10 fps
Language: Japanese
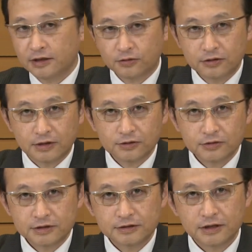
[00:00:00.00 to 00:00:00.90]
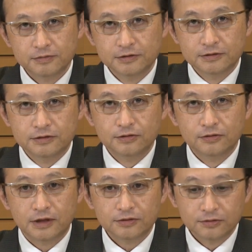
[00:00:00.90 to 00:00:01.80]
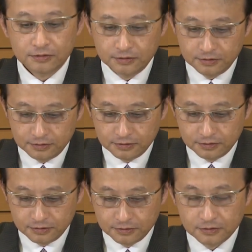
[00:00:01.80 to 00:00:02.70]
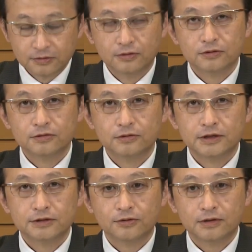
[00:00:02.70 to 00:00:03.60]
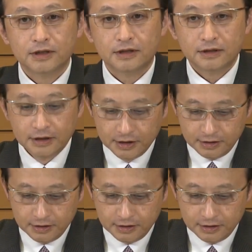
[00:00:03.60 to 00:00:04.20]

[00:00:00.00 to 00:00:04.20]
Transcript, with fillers: これはG7 の後の報道ですとか、